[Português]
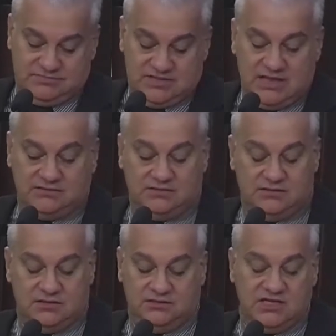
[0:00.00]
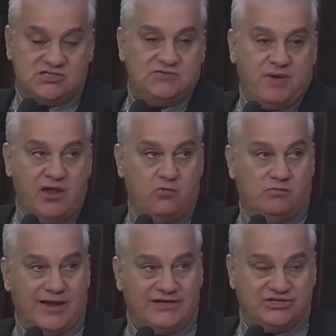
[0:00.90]
da deste bairro
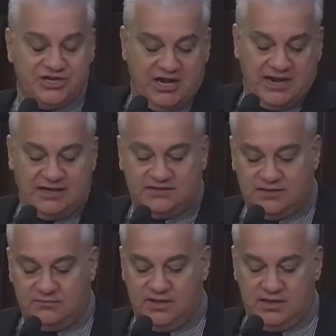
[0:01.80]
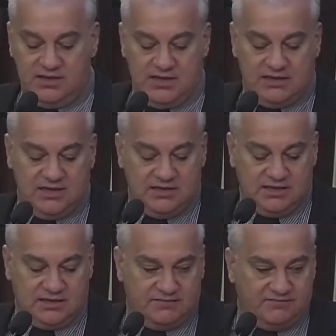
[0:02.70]
Margear, também ali a
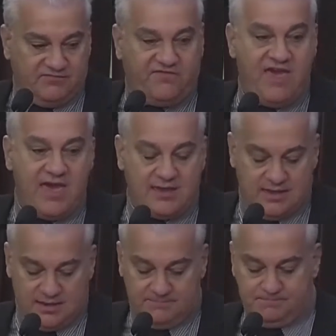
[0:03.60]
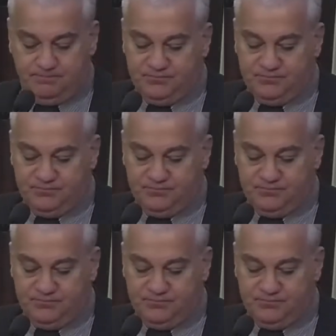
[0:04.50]
linha férrea